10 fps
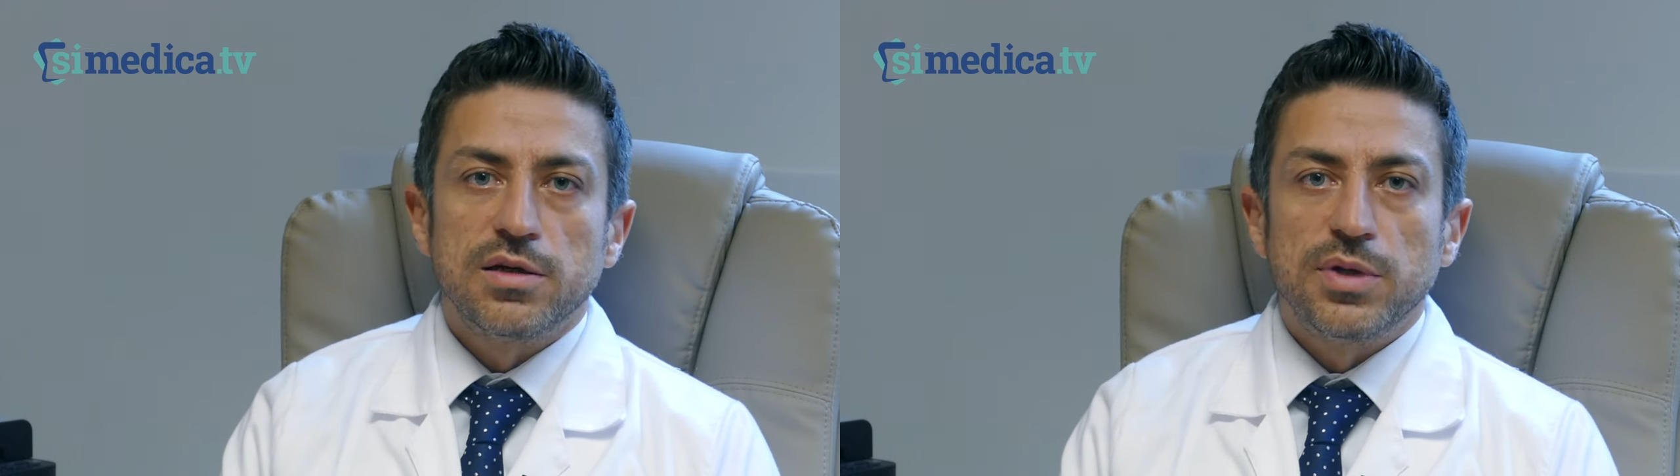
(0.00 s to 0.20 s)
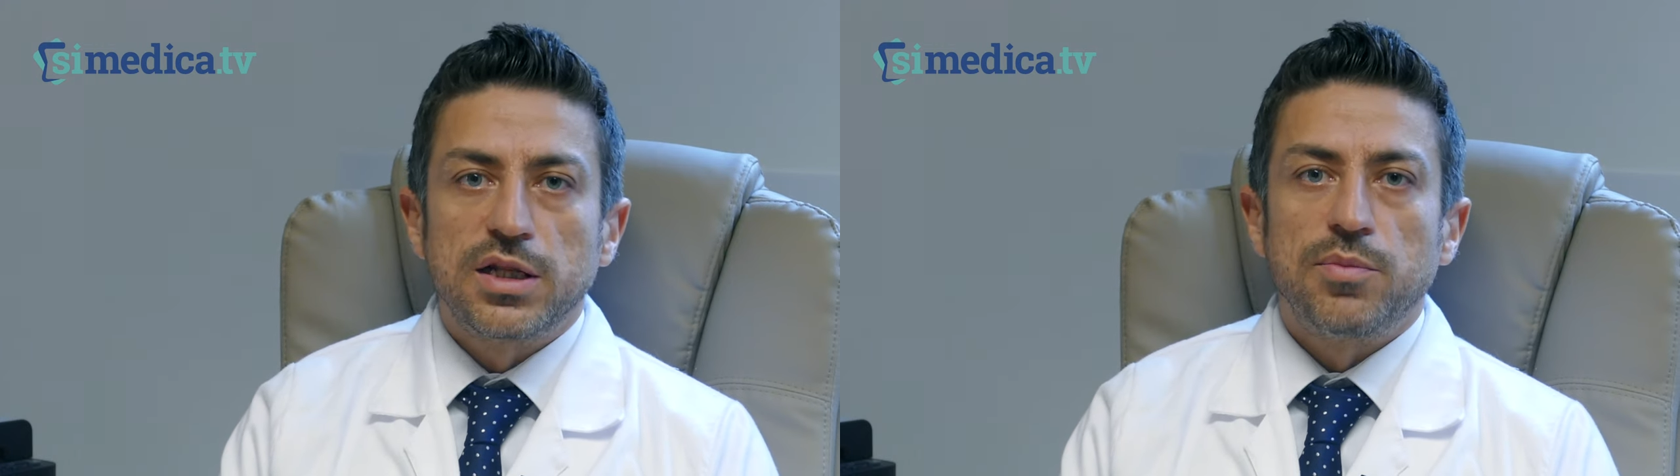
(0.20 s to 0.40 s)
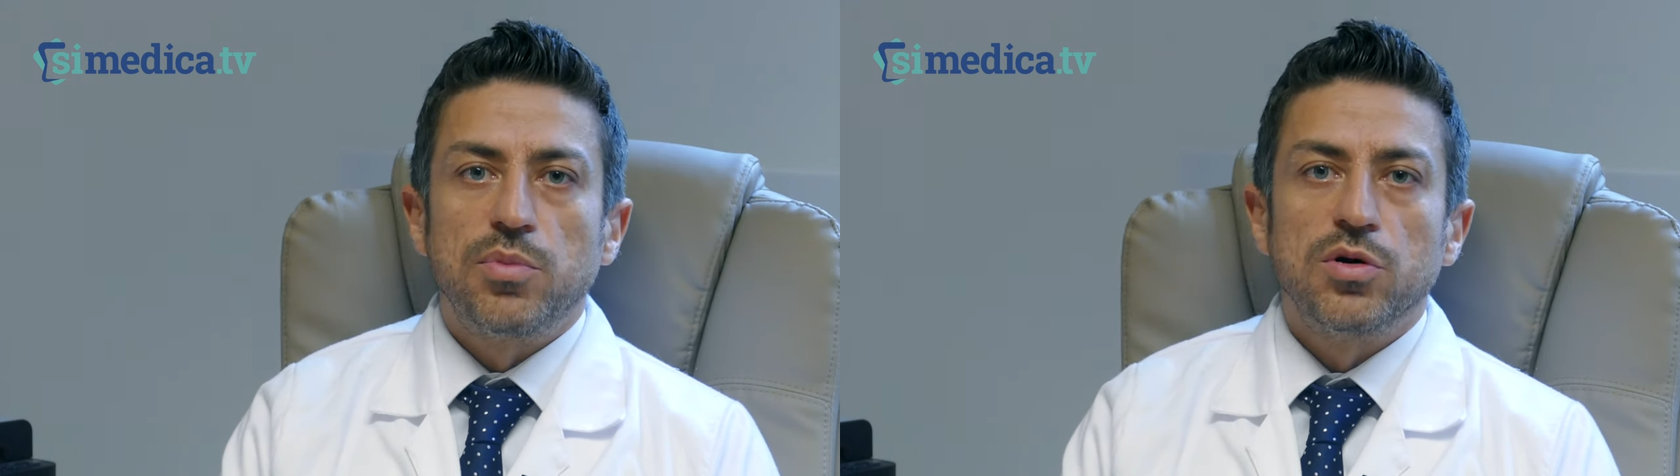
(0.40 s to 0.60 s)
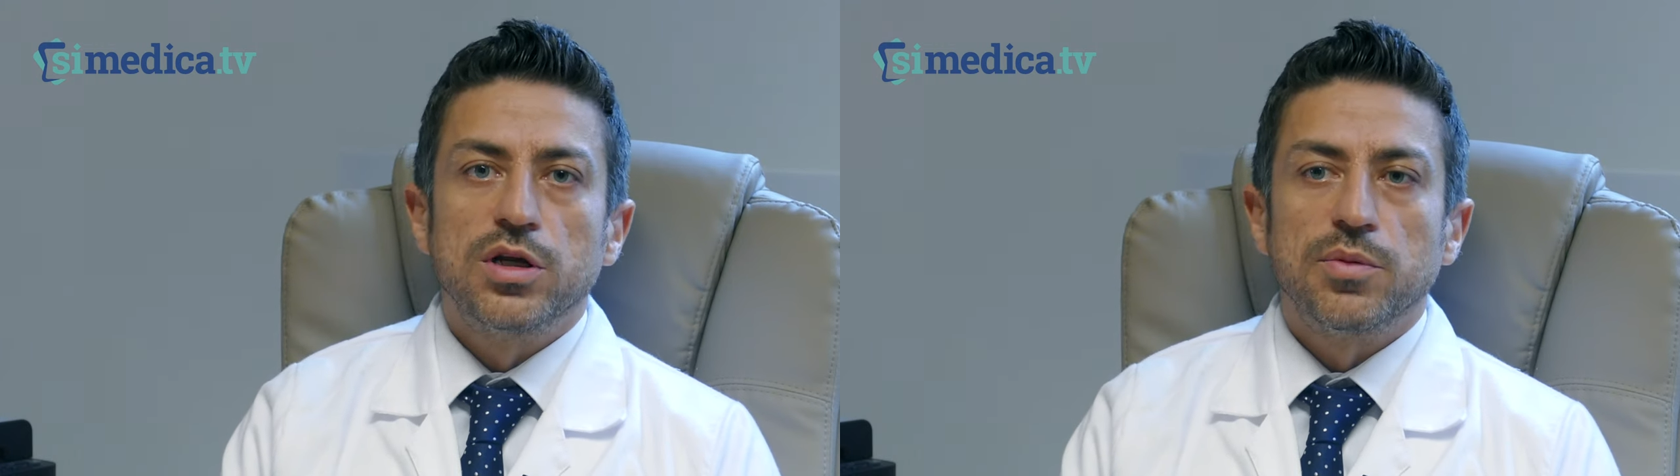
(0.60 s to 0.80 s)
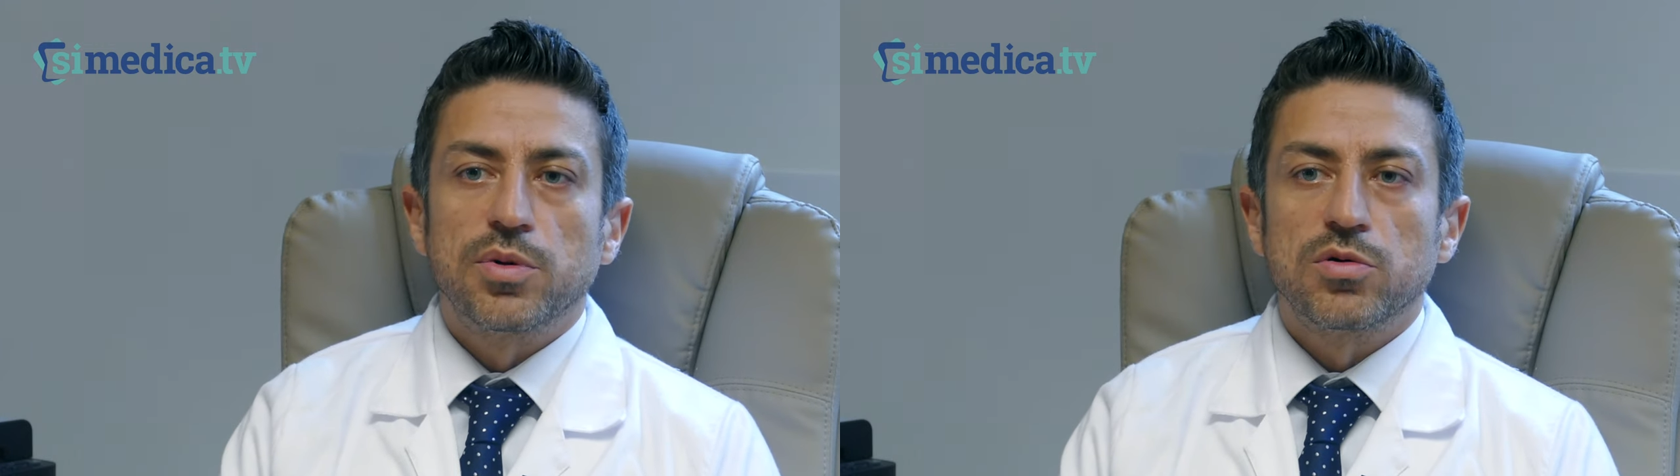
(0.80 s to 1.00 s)

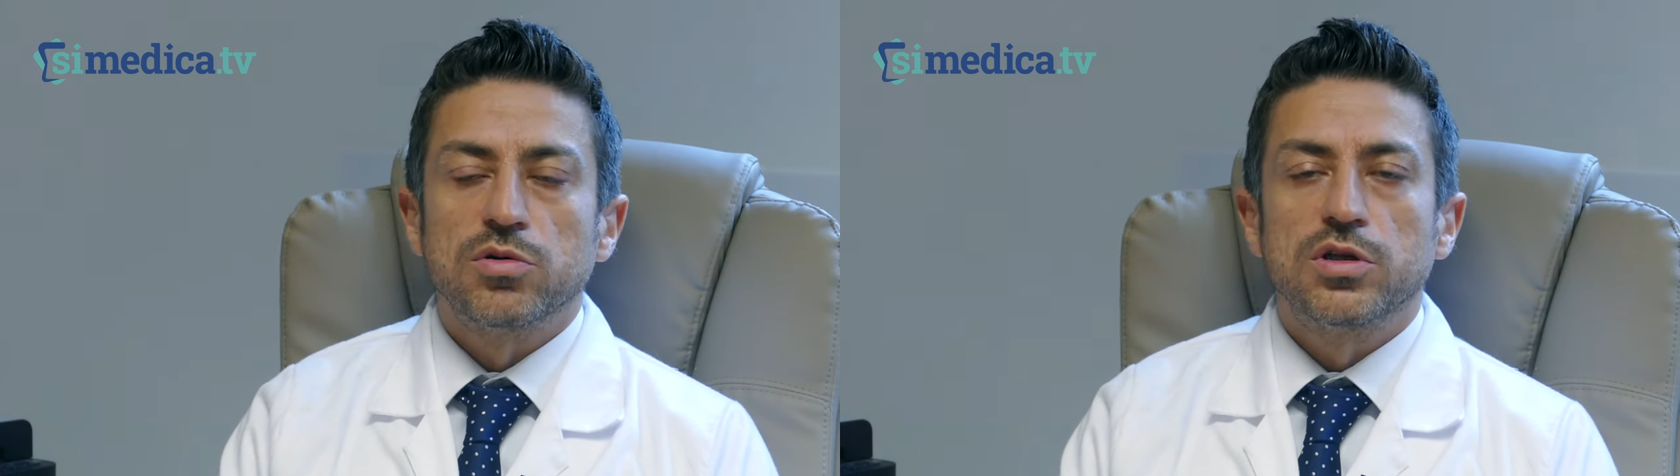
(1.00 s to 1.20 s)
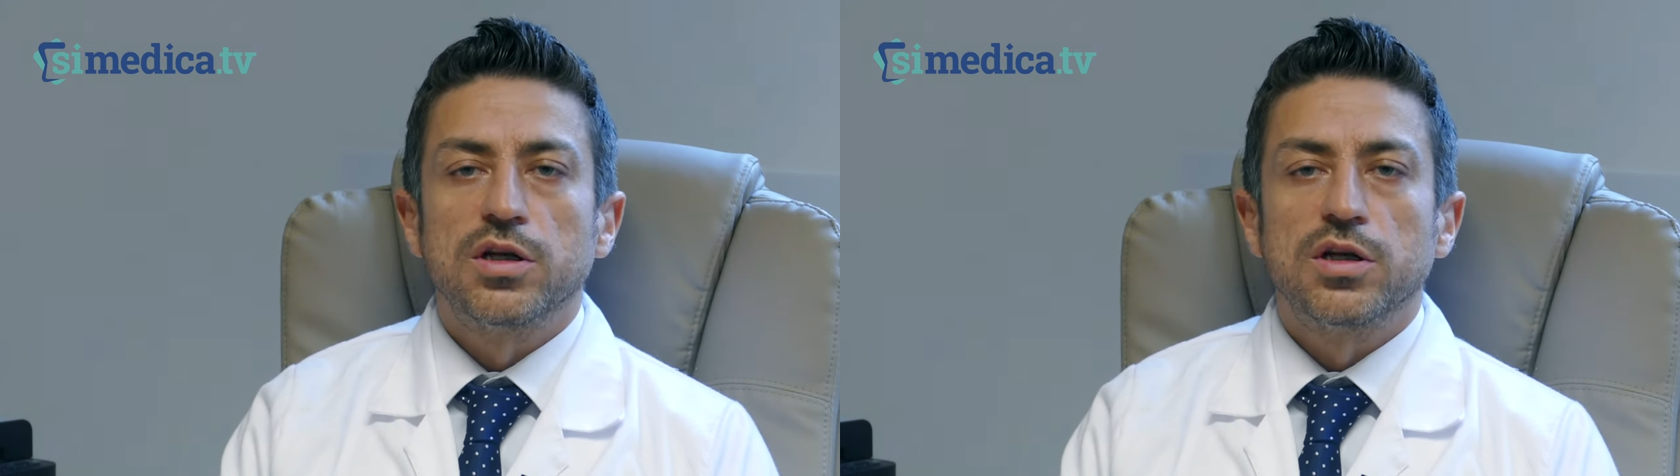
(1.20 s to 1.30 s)
metaboliche prodotte